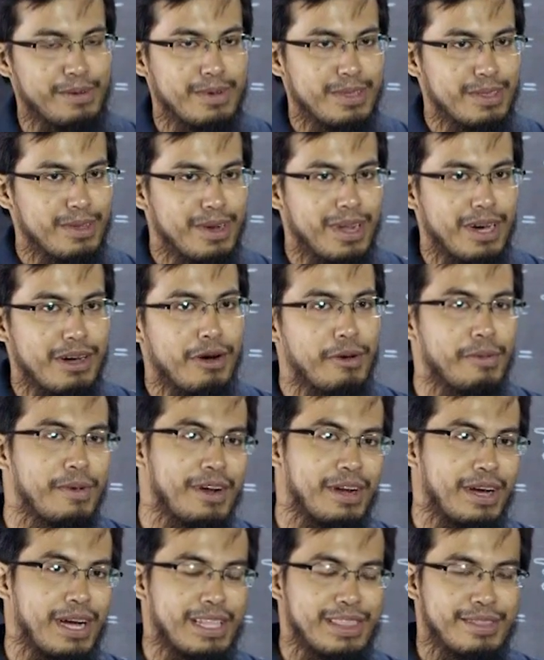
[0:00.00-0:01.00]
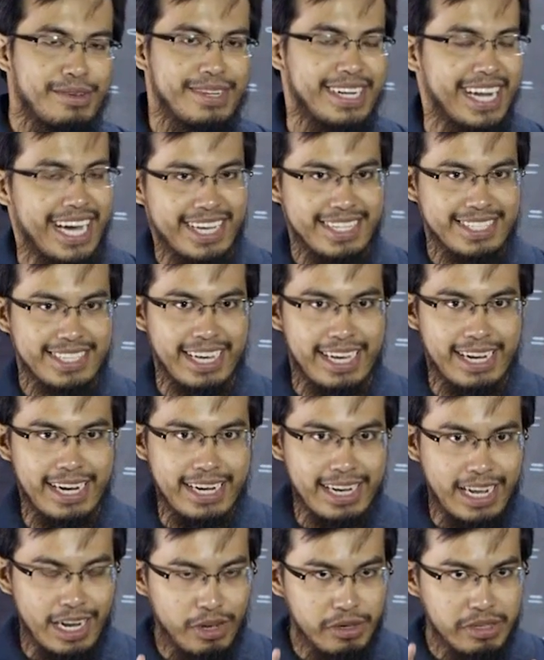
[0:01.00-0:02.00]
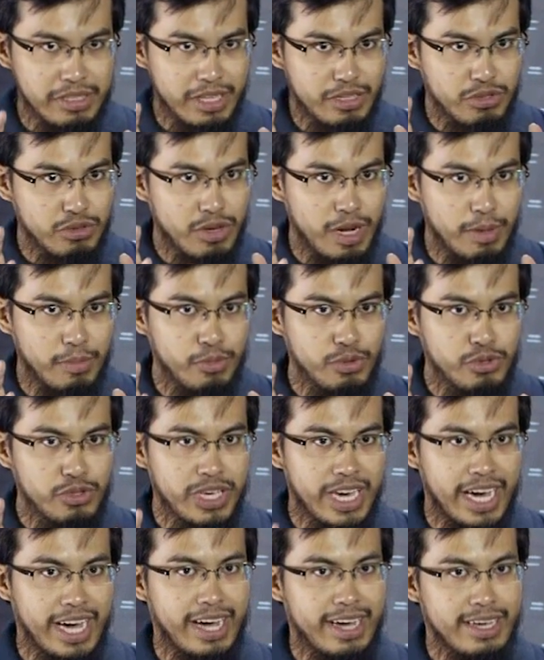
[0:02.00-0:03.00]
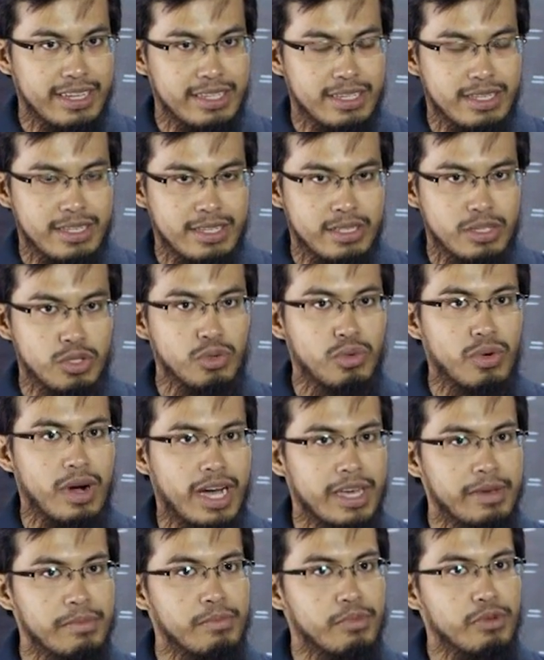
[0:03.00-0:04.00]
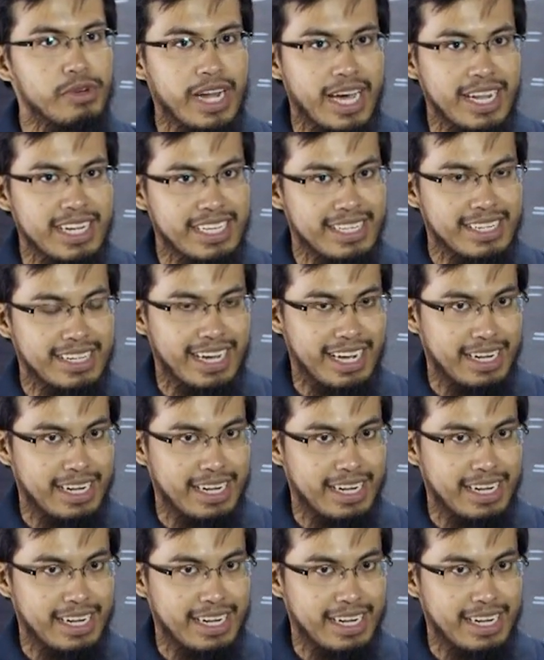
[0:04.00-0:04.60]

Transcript: warahmatullahi wabarakatuh. Nah, sekarang kalau kita sudah punya dua himpunan,